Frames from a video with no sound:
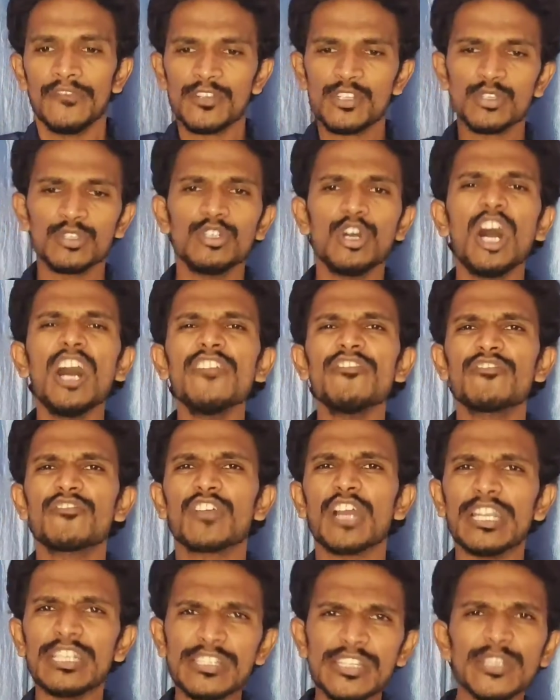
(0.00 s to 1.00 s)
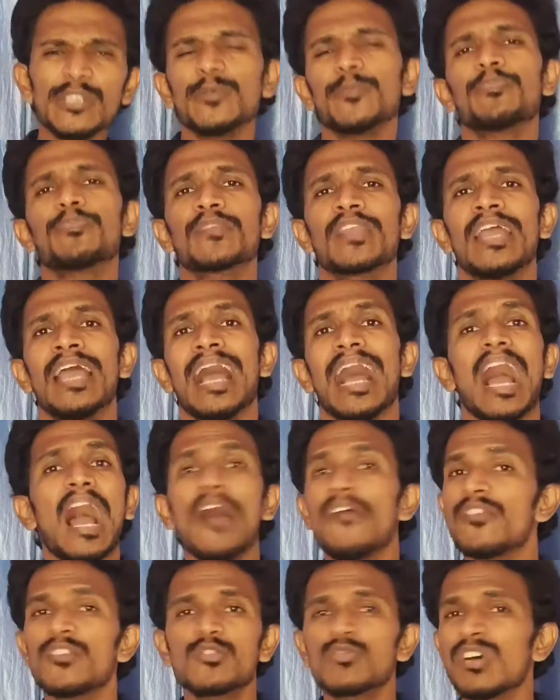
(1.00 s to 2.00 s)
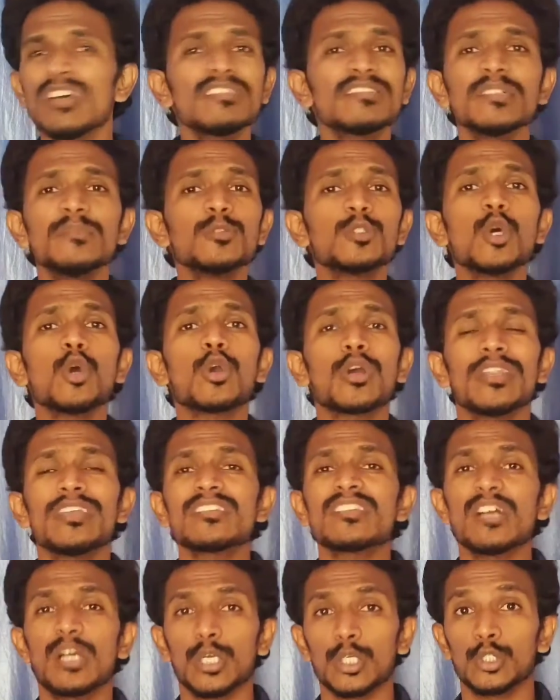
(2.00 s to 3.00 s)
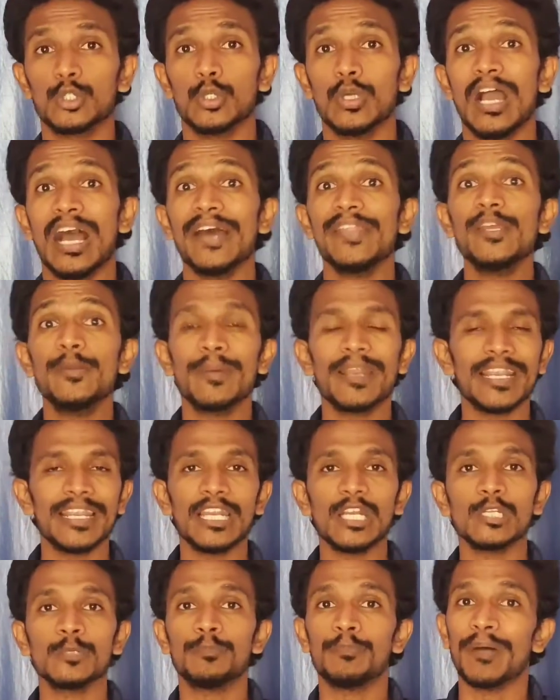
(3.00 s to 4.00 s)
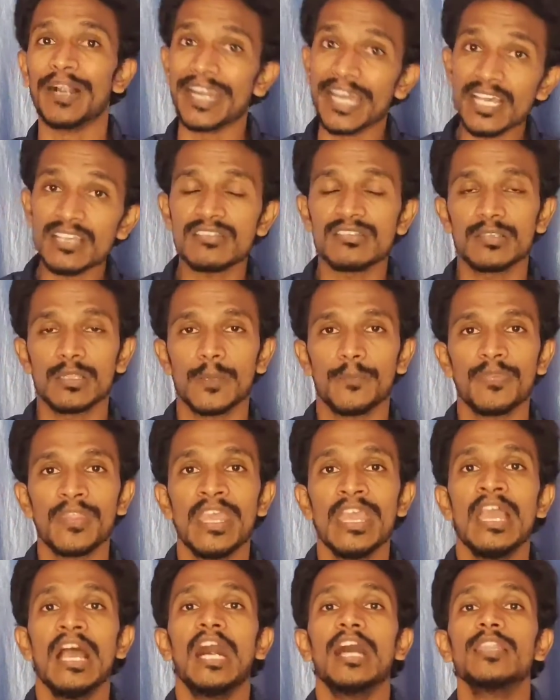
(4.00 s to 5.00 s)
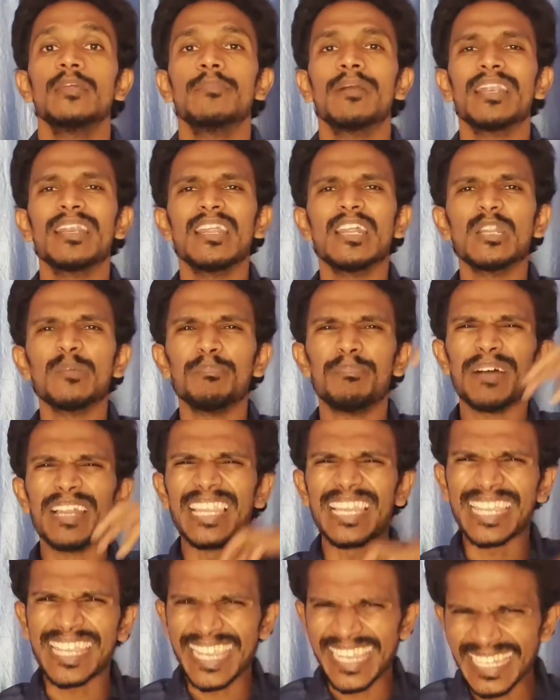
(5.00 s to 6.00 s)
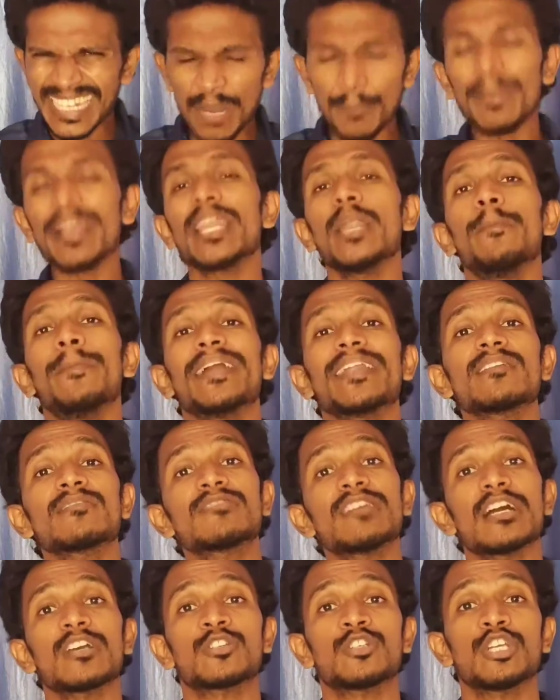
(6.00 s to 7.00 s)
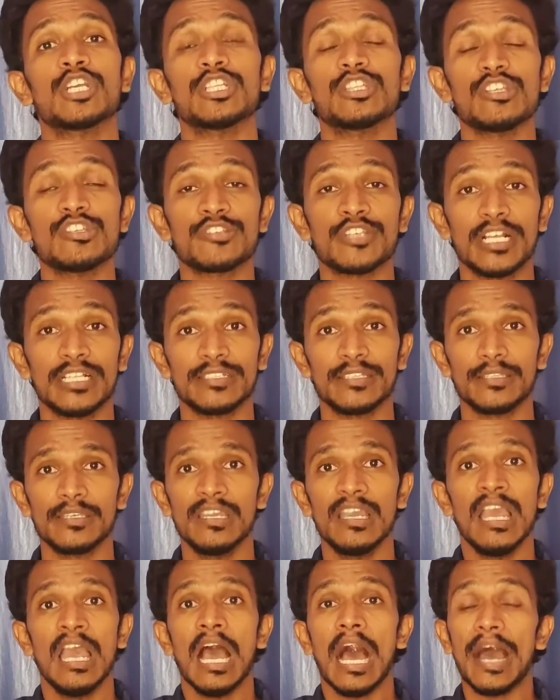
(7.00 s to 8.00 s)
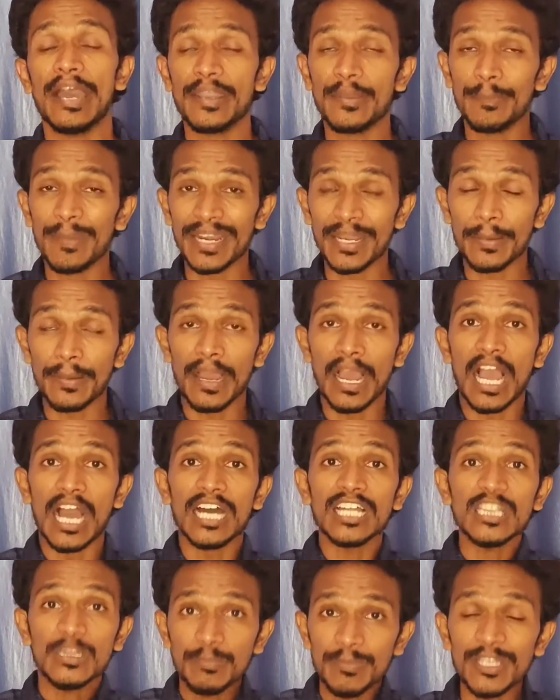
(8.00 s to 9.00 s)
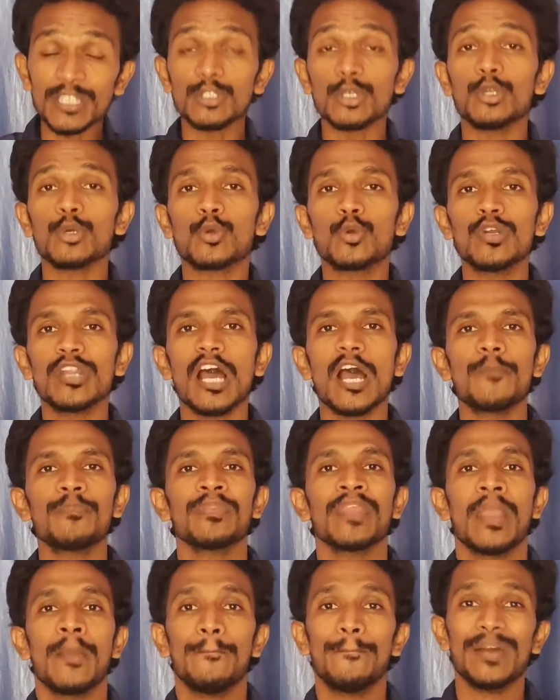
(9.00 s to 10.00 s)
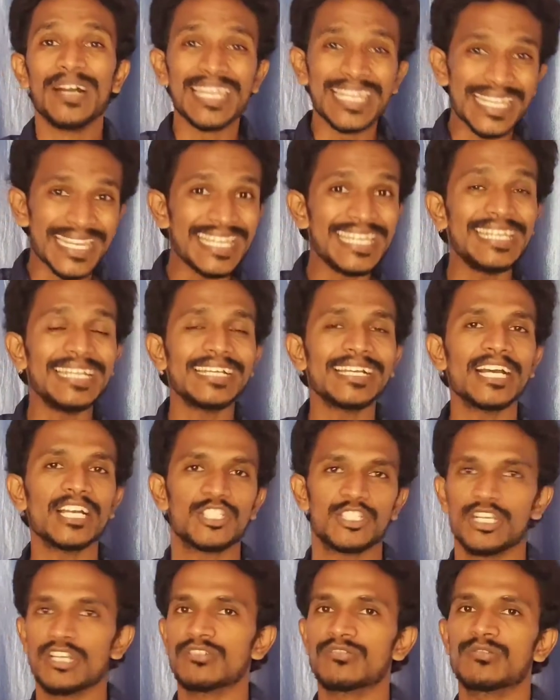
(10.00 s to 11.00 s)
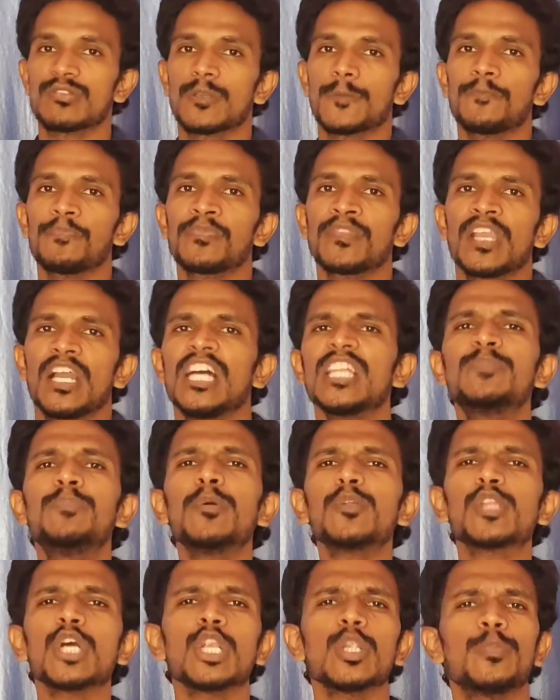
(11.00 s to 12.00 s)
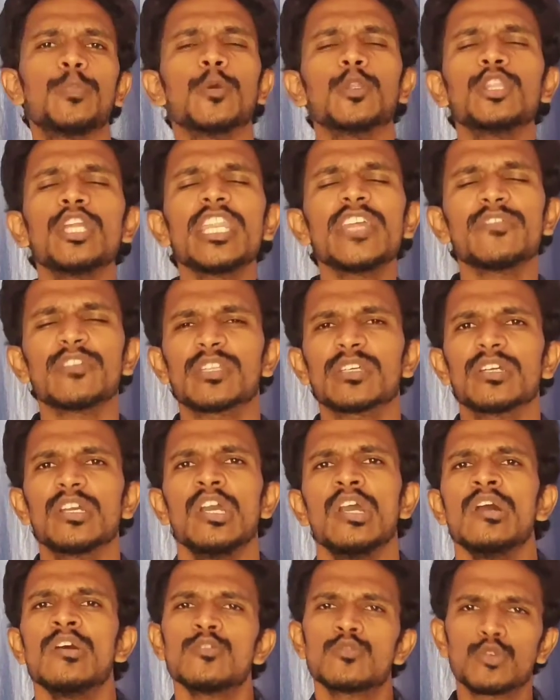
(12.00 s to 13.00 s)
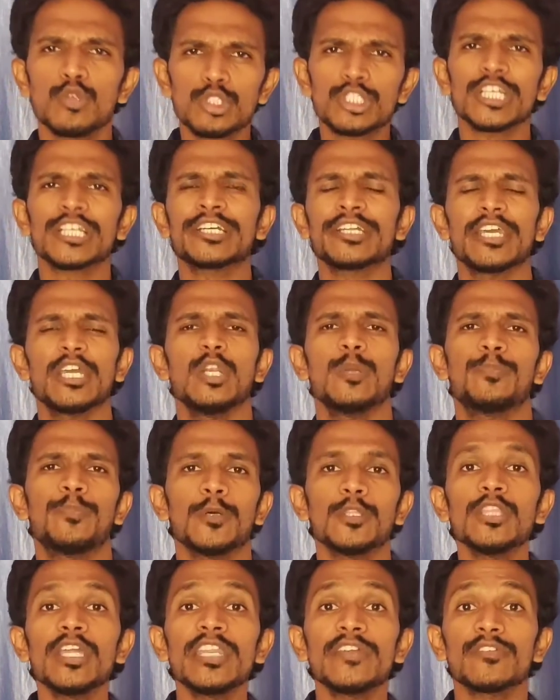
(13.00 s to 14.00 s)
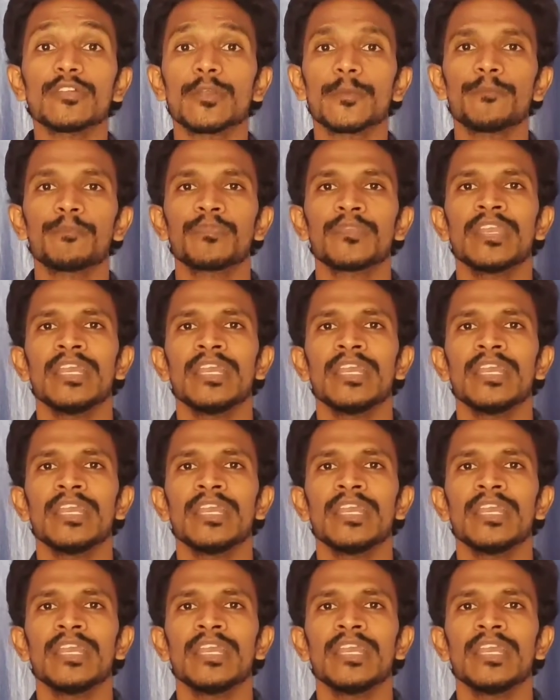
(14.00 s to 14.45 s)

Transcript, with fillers: వి షుడ్ నాట్ కంటిన్యూ ఆ విశ్వాసంతో కొనసాగదు అది మనలను పడాస్తుంది అది మనలను బలహీనమైన మనస్సాక్షికి తీసుకెళ్తుంది అది మన ఆత్మీయతను కూడా బలహీనంగా చేస్తుంది అద్భుతాలు పొందనివ్వదు సూచక్రియలు పొందనివ్వదు